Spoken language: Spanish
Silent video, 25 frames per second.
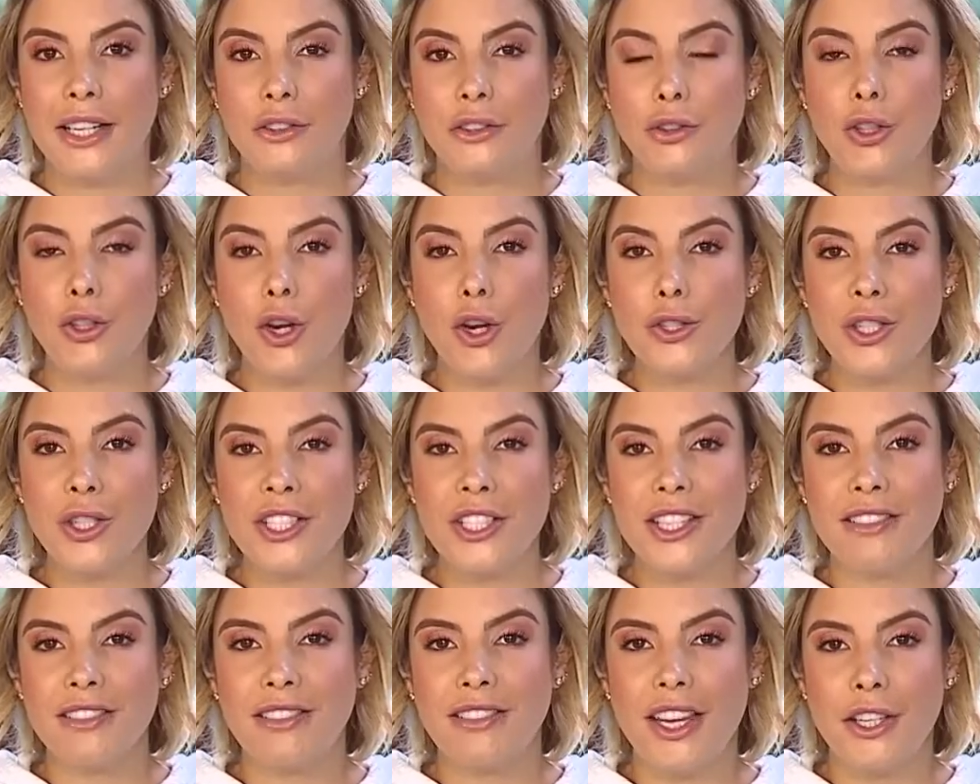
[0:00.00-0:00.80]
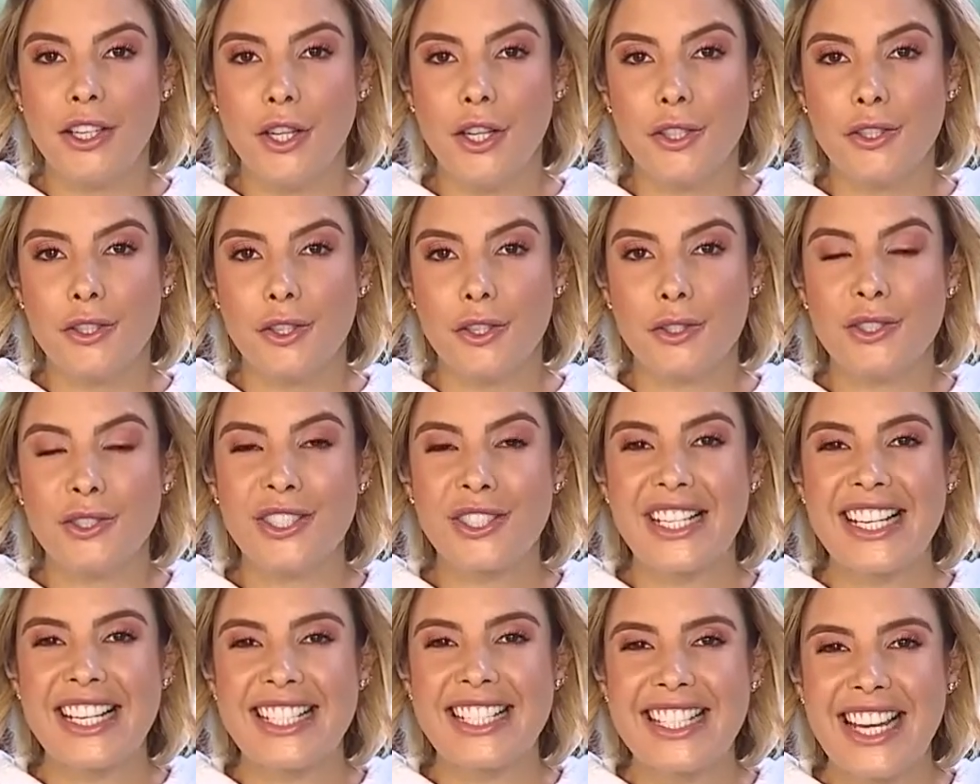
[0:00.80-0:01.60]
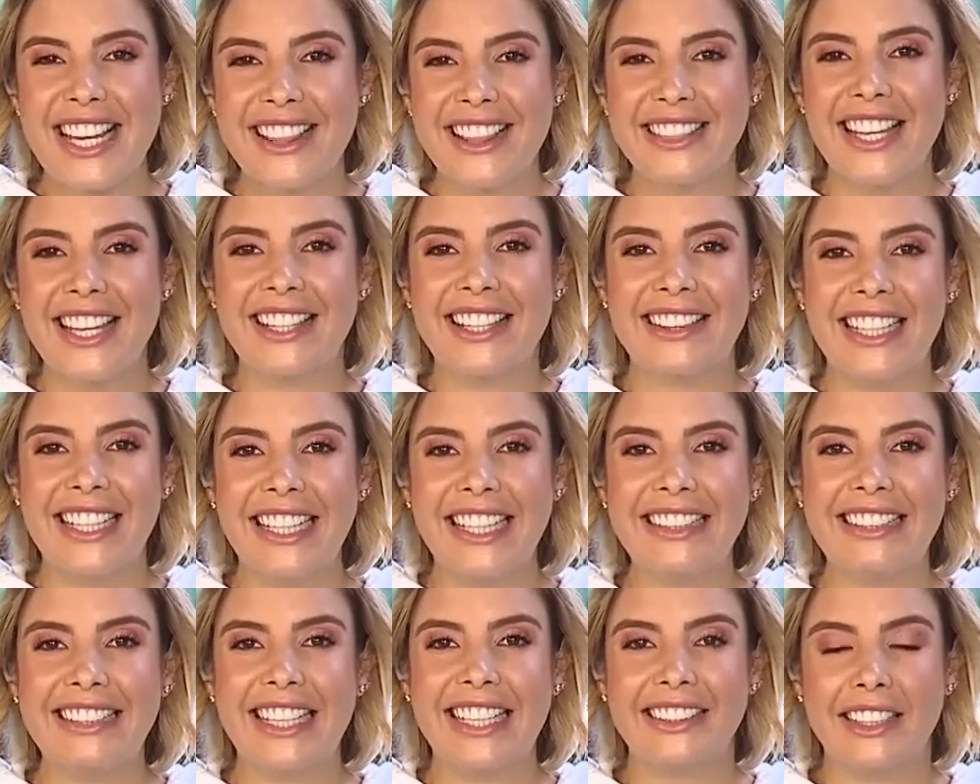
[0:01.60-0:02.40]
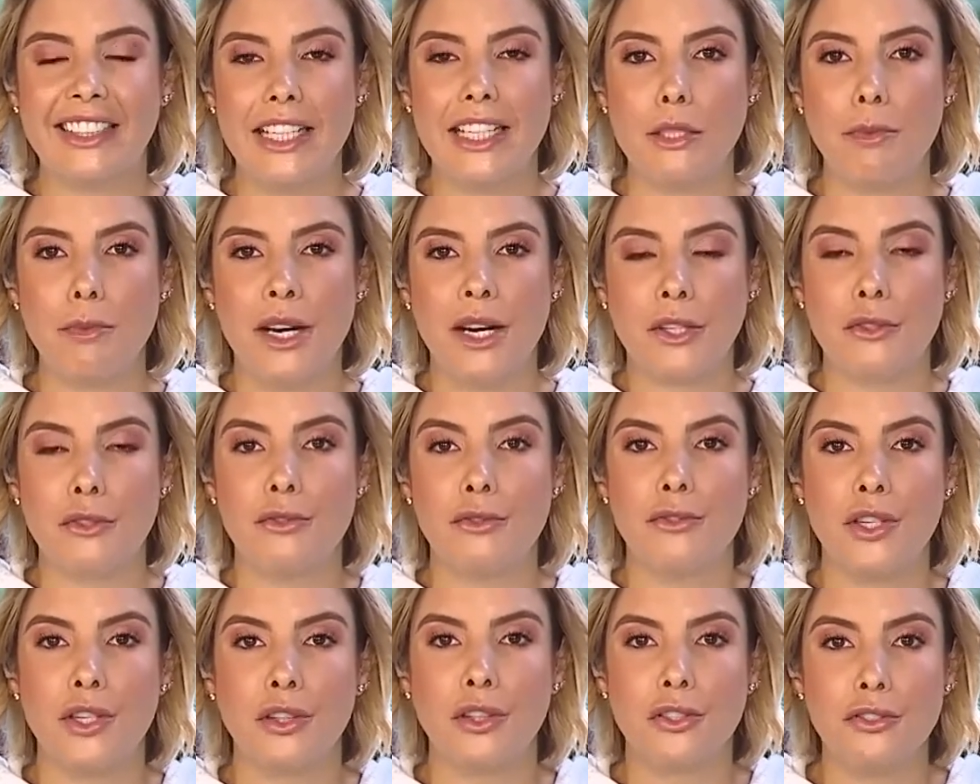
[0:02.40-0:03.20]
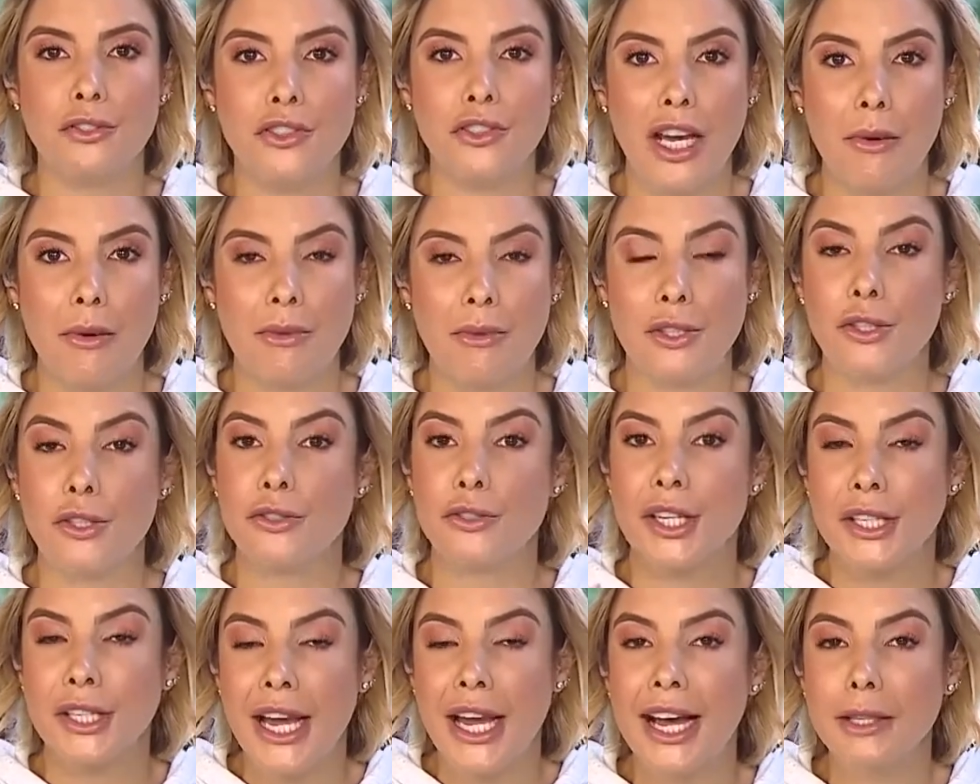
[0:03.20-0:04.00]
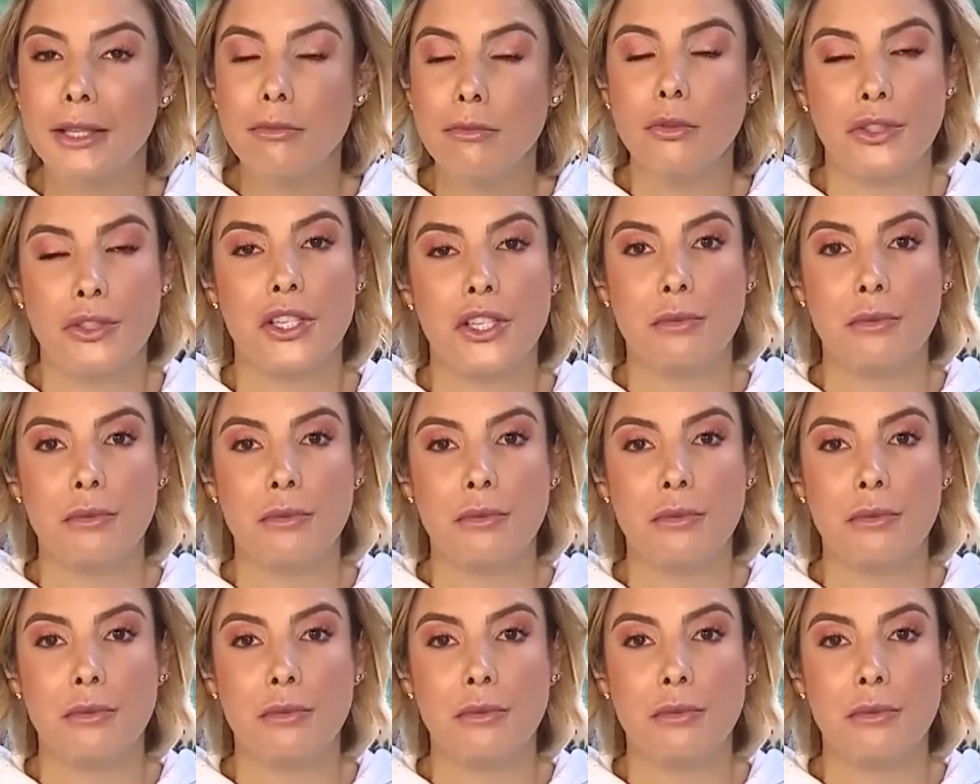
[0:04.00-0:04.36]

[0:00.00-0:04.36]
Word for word: bien, 268-6033 para que usted nos llame. Yo sé que hay